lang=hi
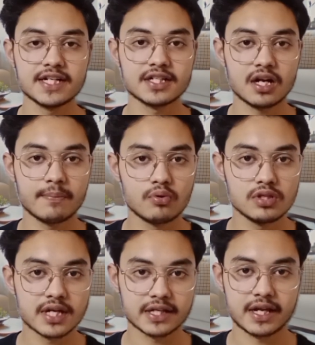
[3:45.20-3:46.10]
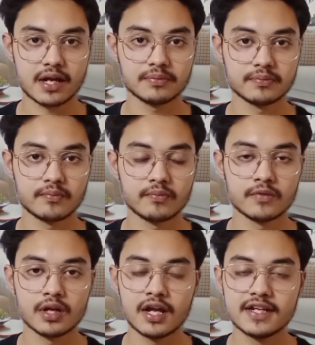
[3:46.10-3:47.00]
को अटैच करना भूल जाते हैं
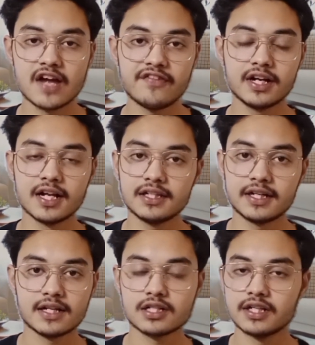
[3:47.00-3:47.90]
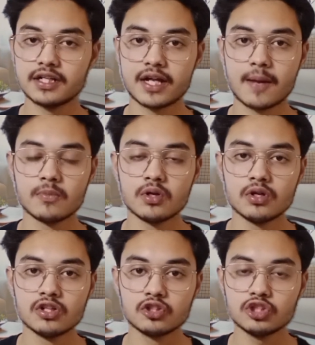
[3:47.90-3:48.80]
या फिर गलत अटैच कर देते हैं
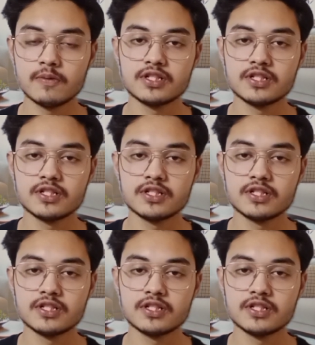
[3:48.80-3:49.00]
कुछ